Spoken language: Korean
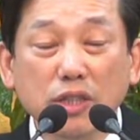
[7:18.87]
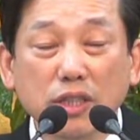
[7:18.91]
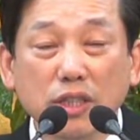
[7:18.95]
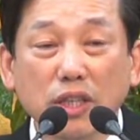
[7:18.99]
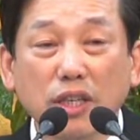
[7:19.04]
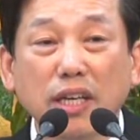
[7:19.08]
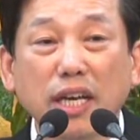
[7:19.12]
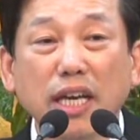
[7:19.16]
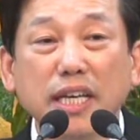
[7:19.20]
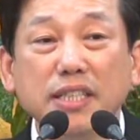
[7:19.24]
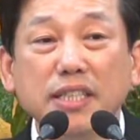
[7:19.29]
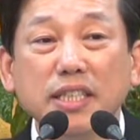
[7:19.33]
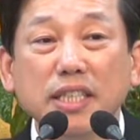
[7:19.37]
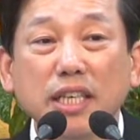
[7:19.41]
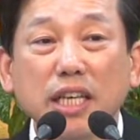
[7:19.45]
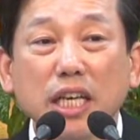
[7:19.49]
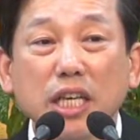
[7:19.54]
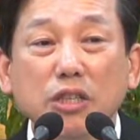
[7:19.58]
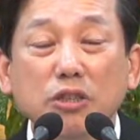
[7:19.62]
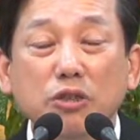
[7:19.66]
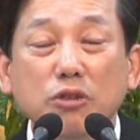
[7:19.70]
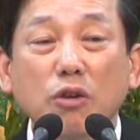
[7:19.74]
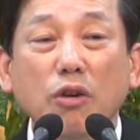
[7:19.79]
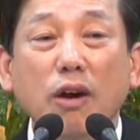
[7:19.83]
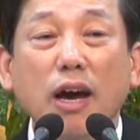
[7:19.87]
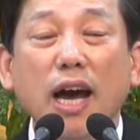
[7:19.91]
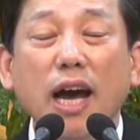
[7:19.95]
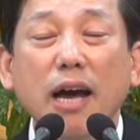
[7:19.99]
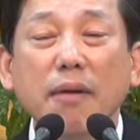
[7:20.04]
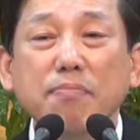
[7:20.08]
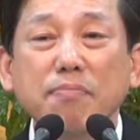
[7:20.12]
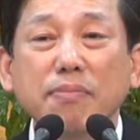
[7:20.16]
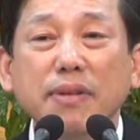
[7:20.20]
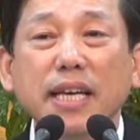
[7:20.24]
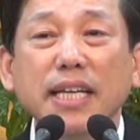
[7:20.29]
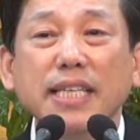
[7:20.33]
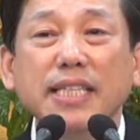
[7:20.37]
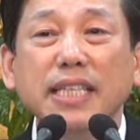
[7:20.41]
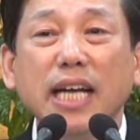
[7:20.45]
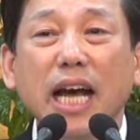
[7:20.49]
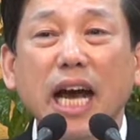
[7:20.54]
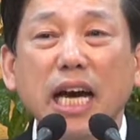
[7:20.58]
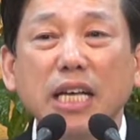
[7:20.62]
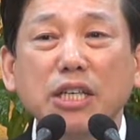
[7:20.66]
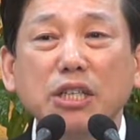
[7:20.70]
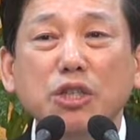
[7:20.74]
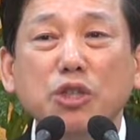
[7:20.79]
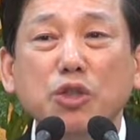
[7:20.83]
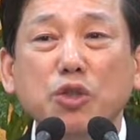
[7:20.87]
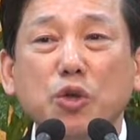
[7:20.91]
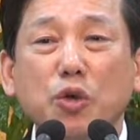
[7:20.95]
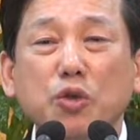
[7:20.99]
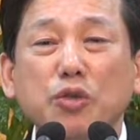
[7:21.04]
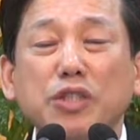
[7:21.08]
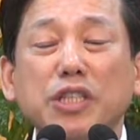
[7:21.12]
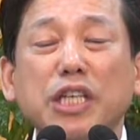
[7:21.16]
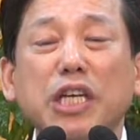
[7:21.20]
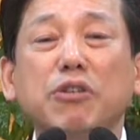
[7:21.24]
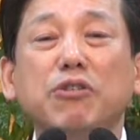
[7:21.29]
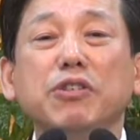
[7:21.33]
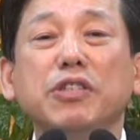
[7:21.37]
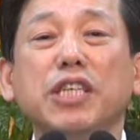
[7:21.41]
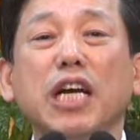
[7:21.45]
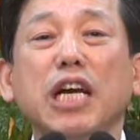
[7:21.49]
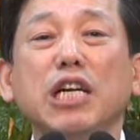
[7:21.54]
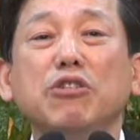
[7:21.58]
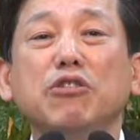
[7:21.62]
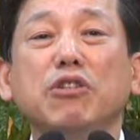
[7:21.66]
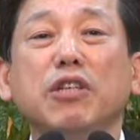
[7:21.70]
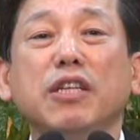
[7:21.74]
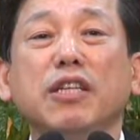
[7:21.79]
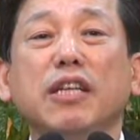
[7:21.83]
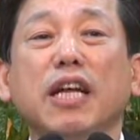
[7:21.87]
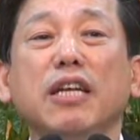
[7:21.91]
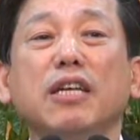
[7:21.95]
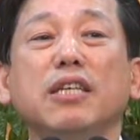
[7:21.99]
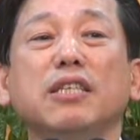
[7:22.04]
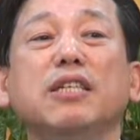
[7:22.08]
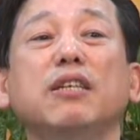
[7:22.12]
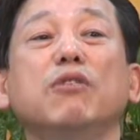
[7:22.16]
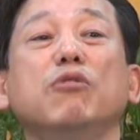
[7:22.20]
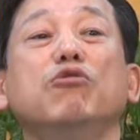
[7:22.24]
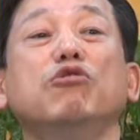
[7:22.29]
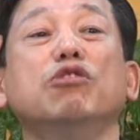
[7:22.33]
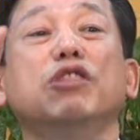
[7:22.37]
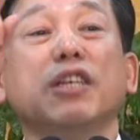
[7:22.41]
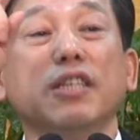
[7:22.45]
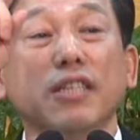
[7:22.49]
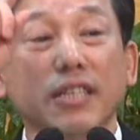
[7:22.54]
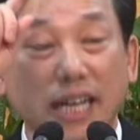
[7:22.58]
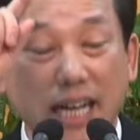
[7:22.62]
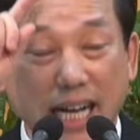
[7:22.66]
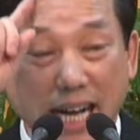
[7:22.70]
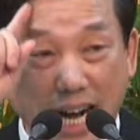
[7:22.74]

영의 세계에서도 함께 사는 존재로 창조됐다는 것을 우선